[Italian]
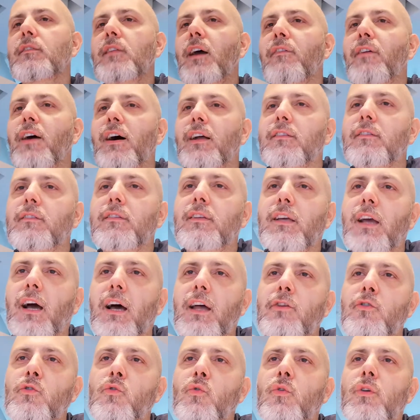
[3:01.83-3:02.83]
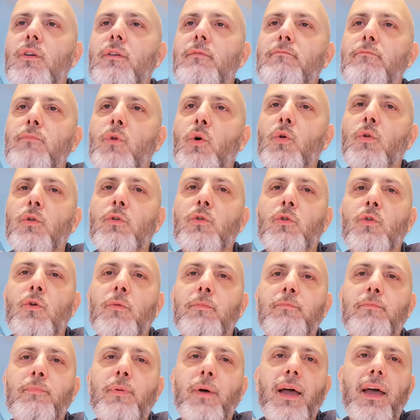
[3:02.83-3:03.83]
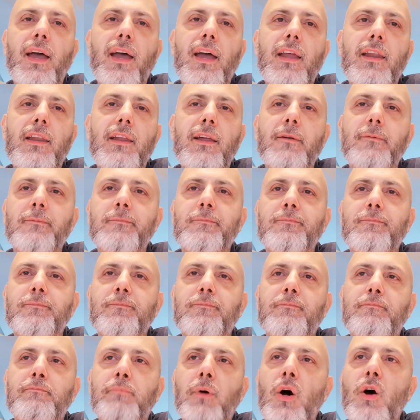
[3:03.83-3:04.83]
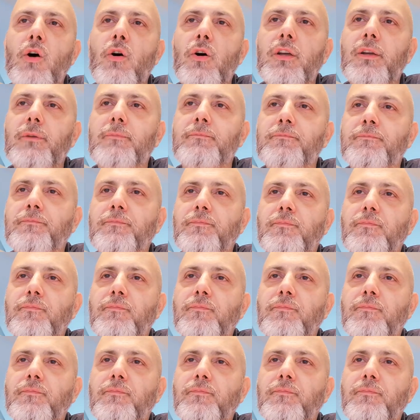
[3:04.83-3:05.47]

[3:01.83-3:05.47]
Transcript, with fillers: davanti a noi. Molto bene. Poi,